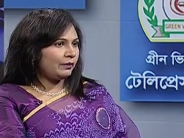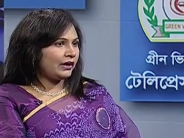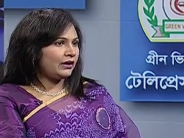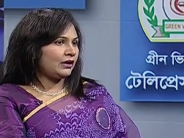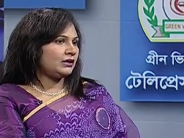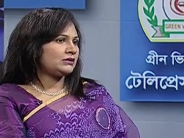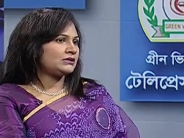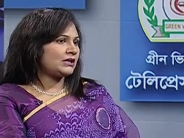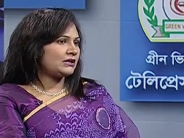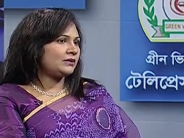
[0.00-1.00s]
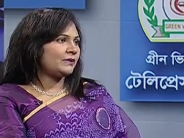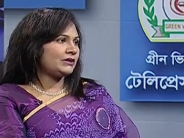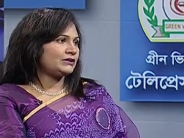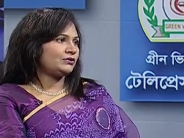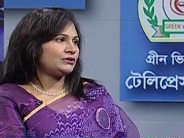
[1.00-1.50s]
বার এই চারটি
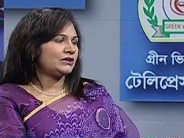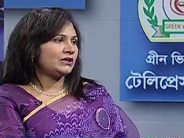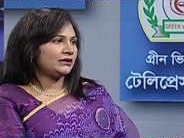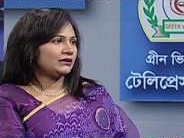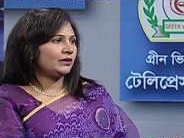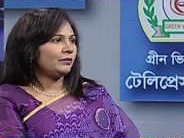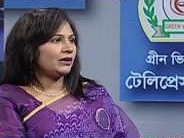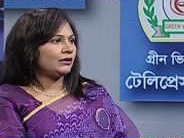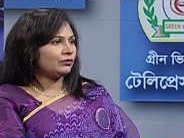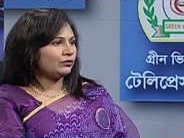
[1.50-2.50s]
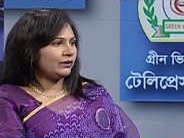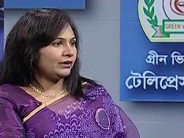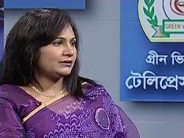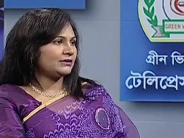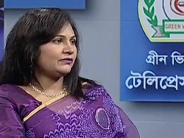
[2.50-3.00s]
বার যেন সে ডাক্তার বা কোনো
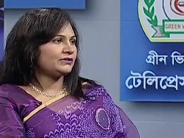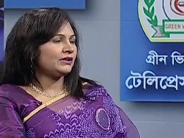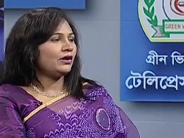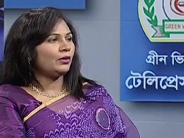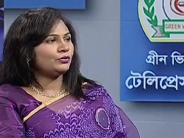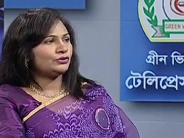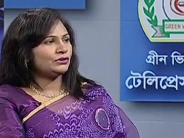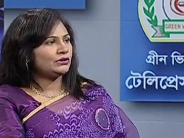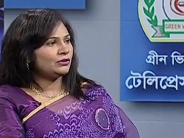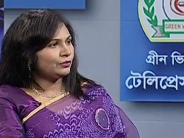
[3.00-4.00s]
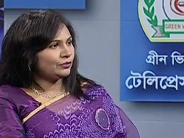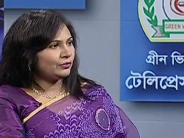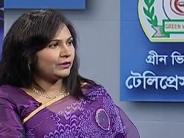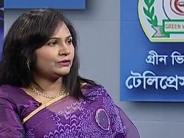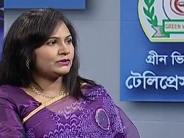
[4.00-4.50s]
হেলথ সার্ভিসের অবশ্যই যেন
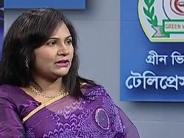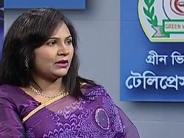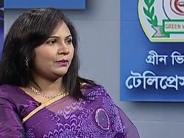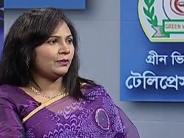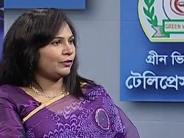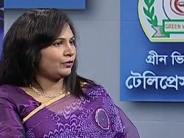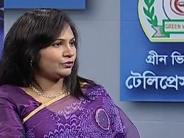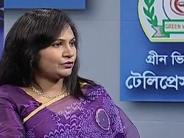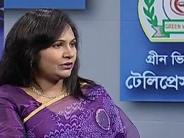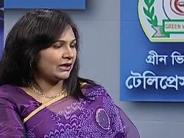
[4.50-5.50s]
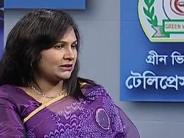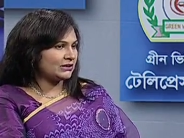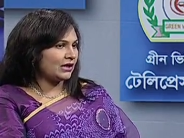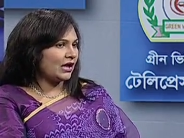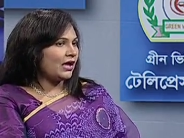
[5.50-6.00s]
প্রথমে একটু চেক আপ বা পরামর্শতে
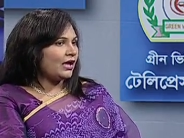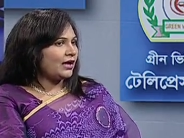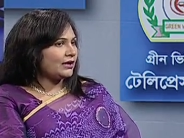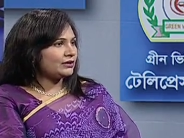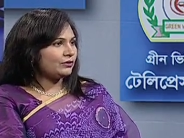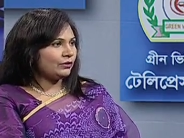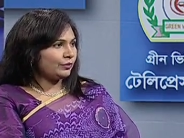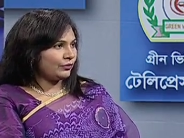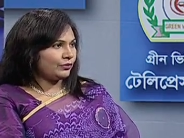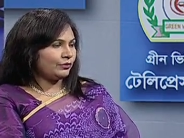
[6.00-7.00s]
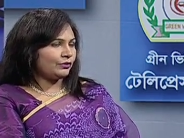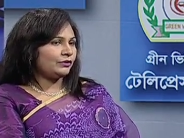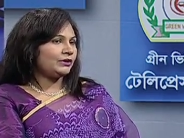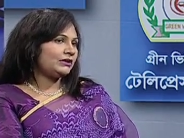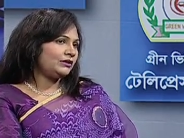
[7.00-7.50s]
আসেন এটা হলো
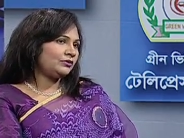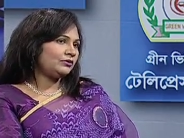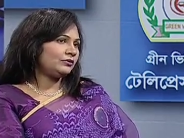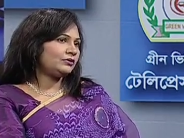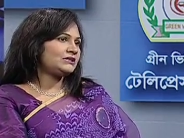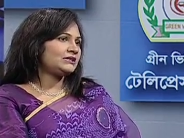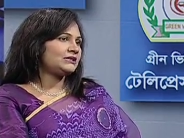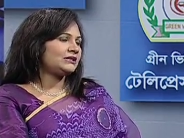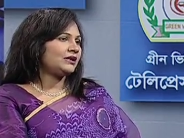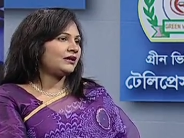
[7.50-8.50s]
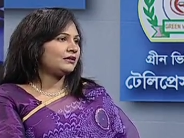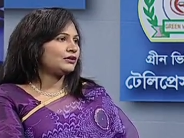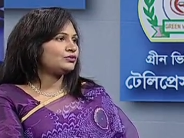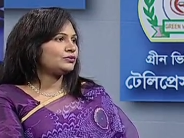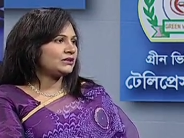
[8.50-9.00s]
প্রথমত দ্বিতীয়ত হচ্ছে যে তার
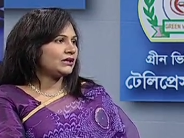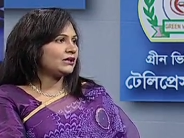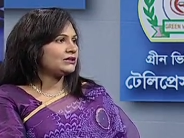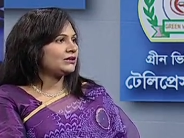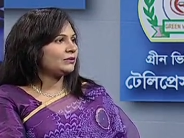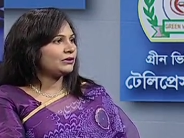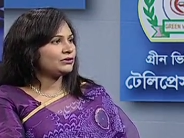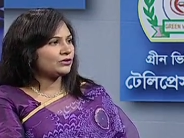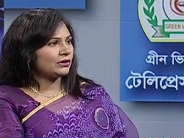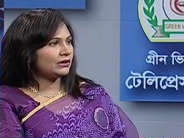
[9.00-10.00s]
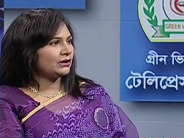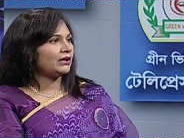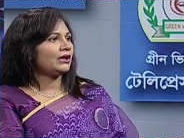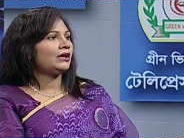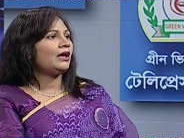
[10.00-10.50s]
কিছু টিকা যেটা আমাদের সরকার
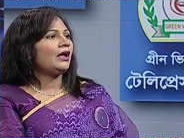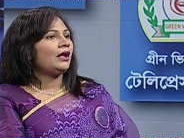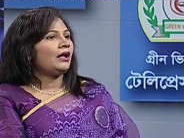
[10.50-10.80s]
থেকেই